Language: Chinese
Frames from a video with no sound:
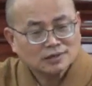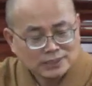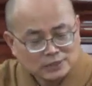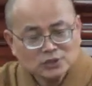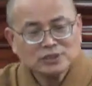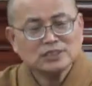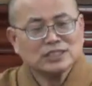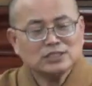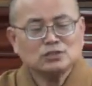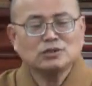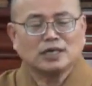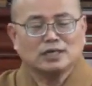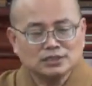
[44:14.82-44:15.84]
他就是研
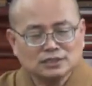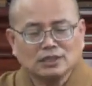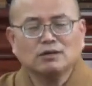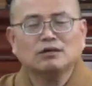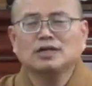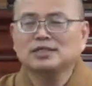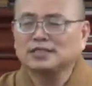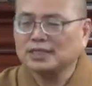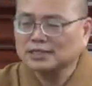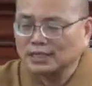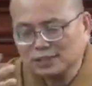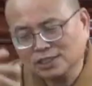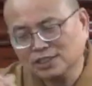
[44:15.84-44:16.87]
究了才知道啊！你看
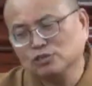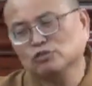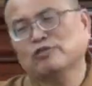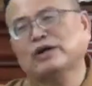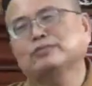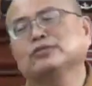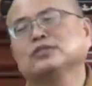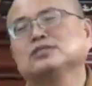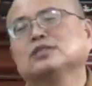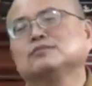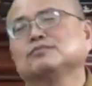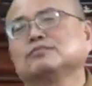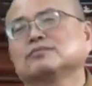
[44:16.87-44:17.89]
他这个就是发菩提
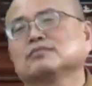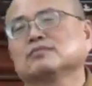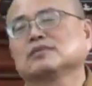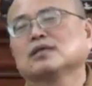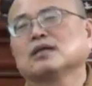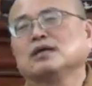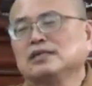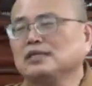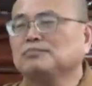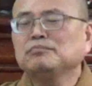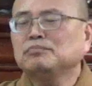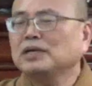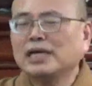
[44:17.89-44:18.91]
心，
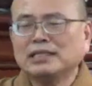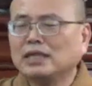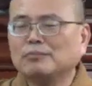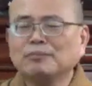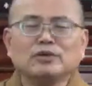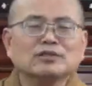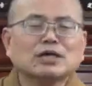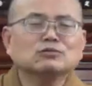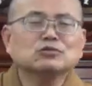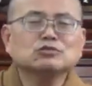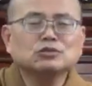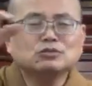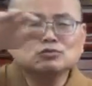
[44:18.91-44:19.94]
你看他没有到
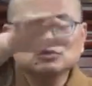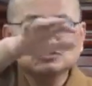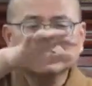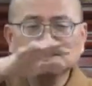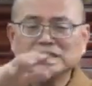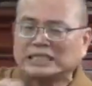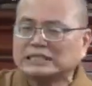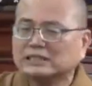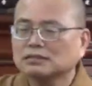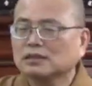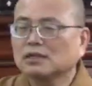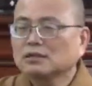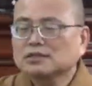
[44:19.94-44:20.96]
处去度众生，但是
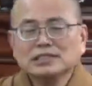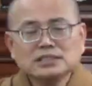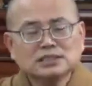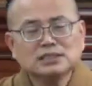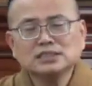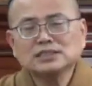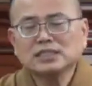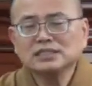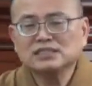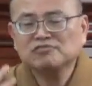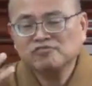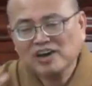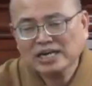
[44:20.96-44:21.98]
他实际上
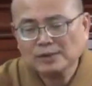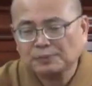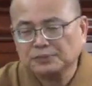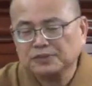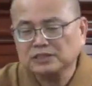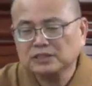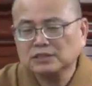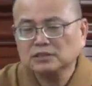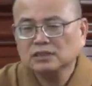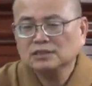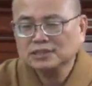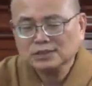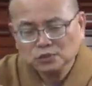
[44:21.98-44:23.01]
是发了菩提心
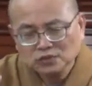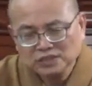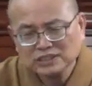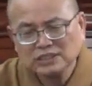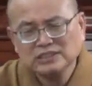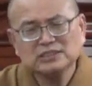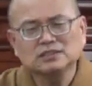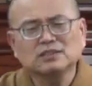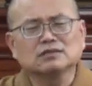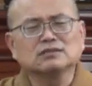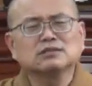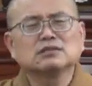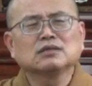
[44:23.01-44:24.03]
在做这件事的，
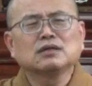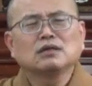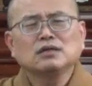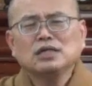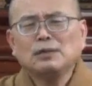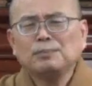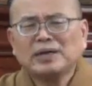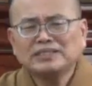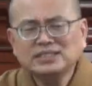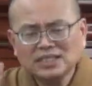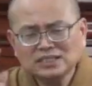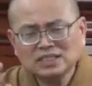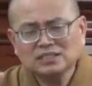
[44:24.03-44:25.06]
要把
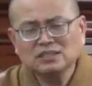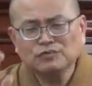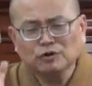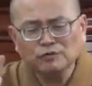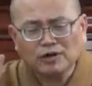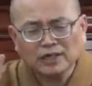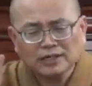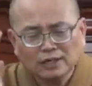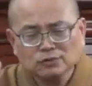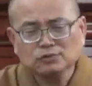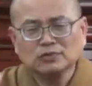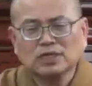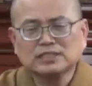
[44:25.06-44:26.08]
真正的佛法告
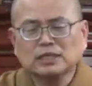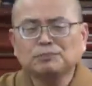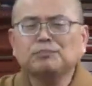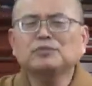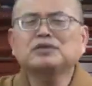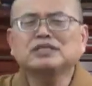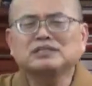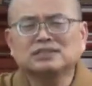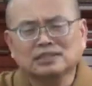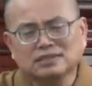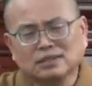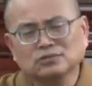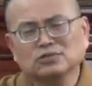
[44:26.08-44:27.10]
诉大家，不忍
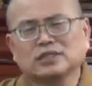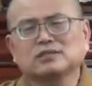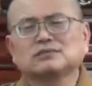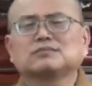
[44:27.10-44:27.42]
圣教衰，